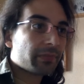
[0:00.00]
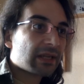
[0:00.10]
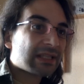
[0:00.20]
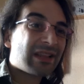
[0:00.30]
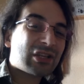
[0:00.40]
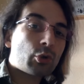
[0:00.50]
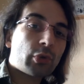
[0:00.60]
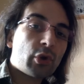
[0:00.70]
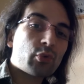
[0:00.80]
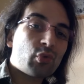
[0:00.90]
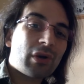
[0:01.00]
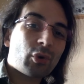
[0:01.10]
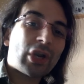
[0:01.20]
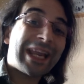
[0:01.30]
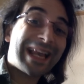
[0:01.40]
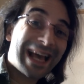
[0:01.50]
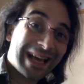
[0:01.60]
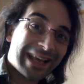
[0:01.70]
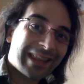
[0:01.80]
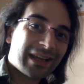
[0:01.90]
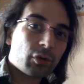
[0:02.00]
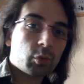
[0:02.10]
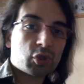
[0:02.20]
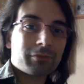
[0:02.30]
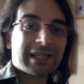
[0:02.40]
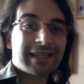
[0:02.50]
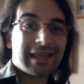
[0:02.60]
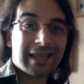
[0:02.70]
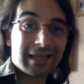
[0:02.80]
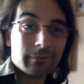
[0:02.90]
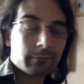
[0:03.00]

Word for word: se descubrió un nuevo linaje de cromosomas Y